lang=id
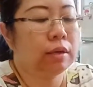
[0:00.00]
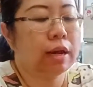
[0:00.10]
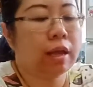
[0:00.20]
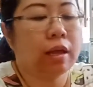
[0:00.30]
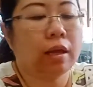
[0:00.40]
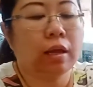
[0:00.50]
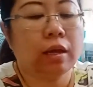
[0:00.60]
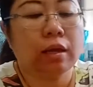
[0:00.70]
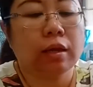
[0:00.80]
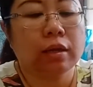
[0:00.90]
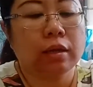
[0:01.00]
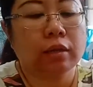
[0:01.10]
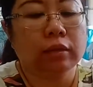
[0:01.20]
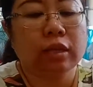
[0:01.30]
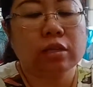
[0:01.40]
nah,
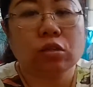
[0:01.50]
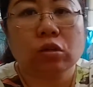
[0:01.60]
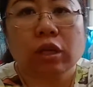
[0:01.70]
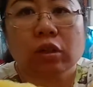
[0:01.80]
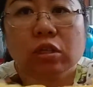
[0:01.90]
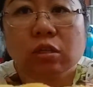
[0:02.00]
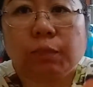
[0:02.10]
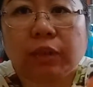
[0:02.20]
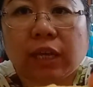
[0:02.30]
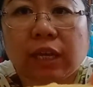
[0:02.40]
teksturnya itu seperti